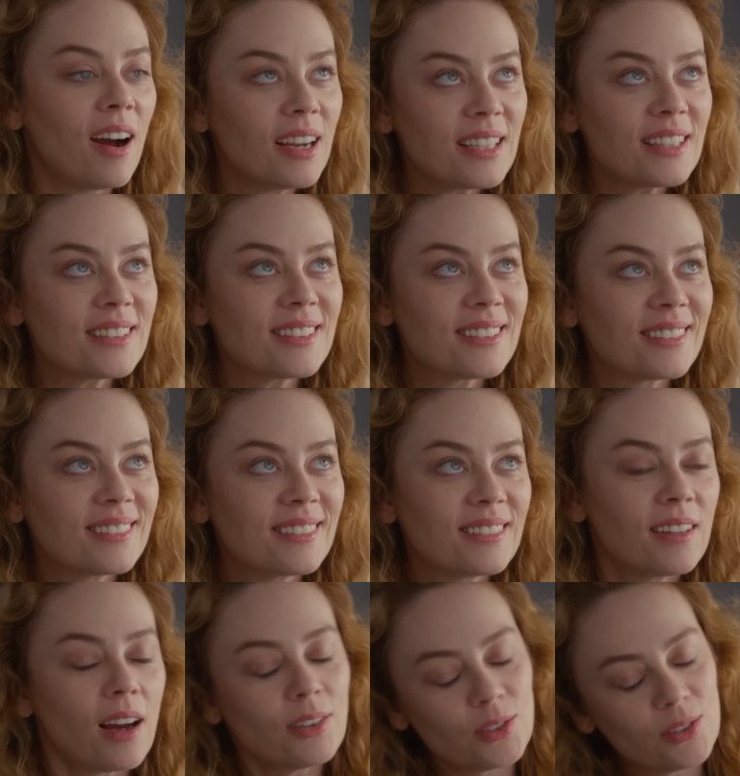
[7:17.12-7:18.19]
Hayır.
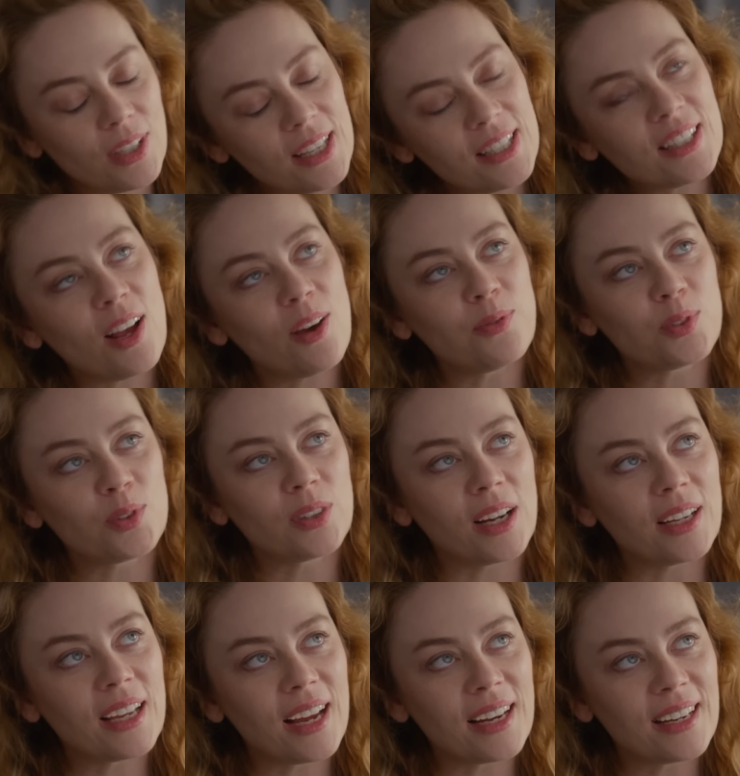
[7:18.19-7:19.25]
Ay,
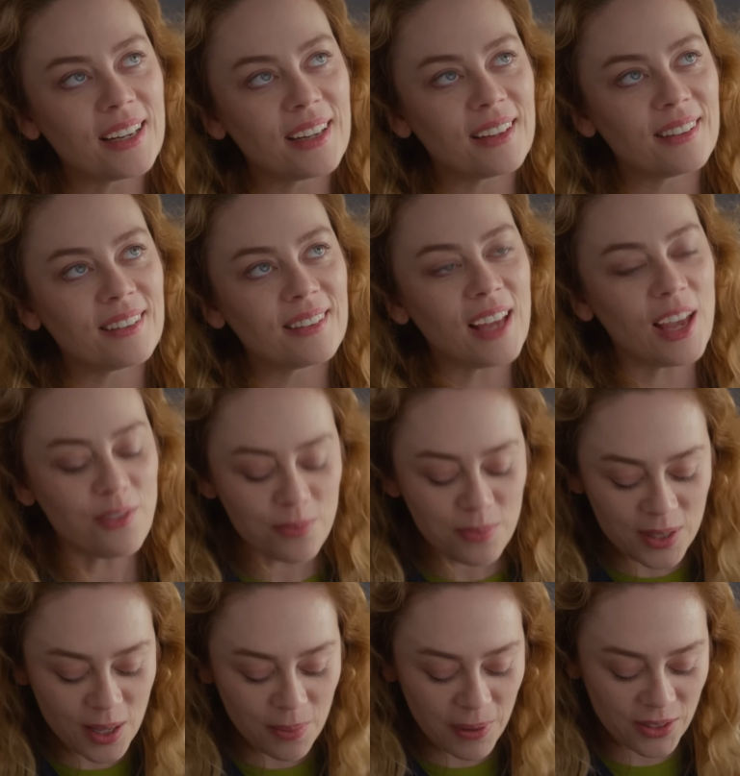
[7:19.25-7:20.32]
estağfurullah yani
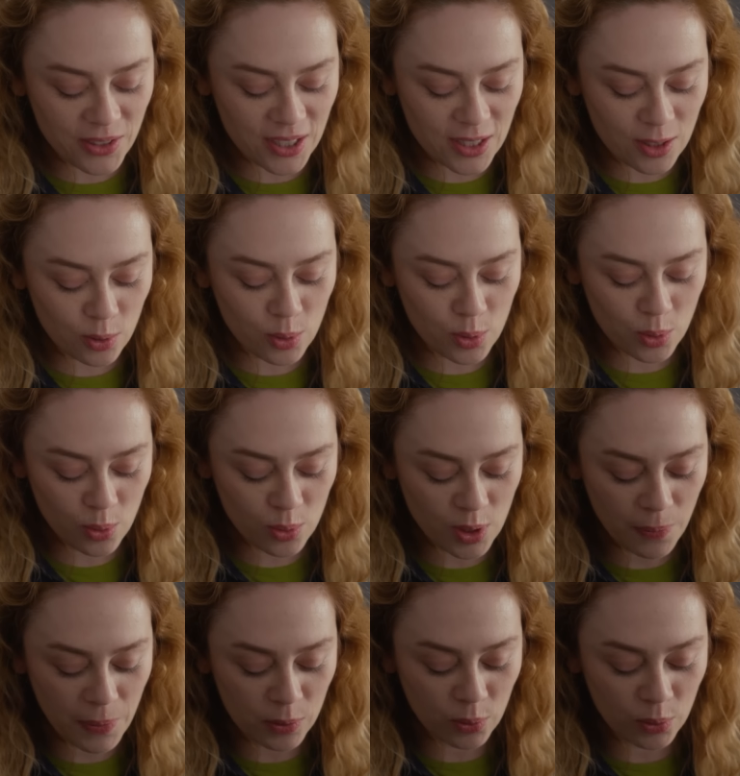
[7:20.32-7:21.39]
evimizde bence sizin
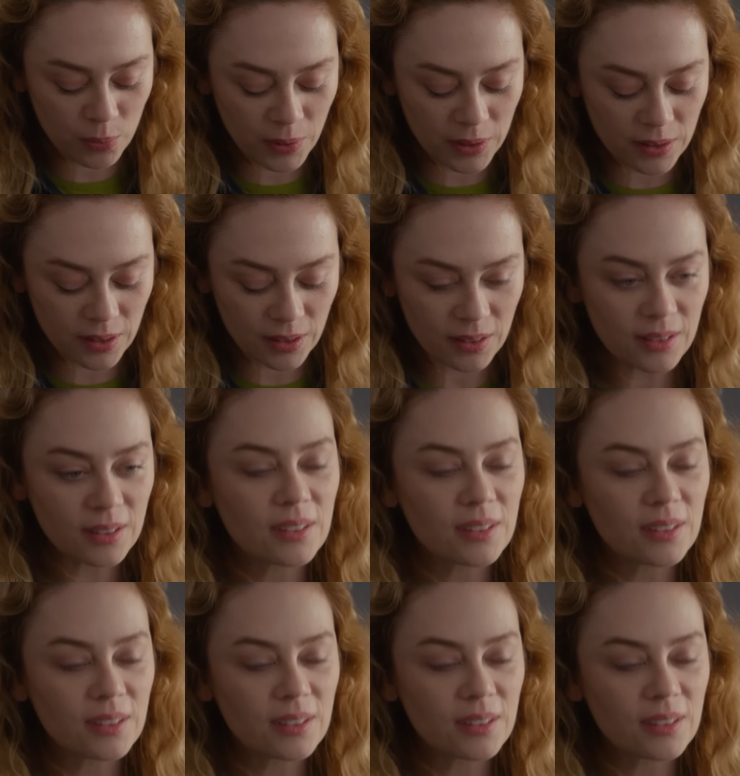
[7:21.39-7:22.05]
gustonuza pek uymadı.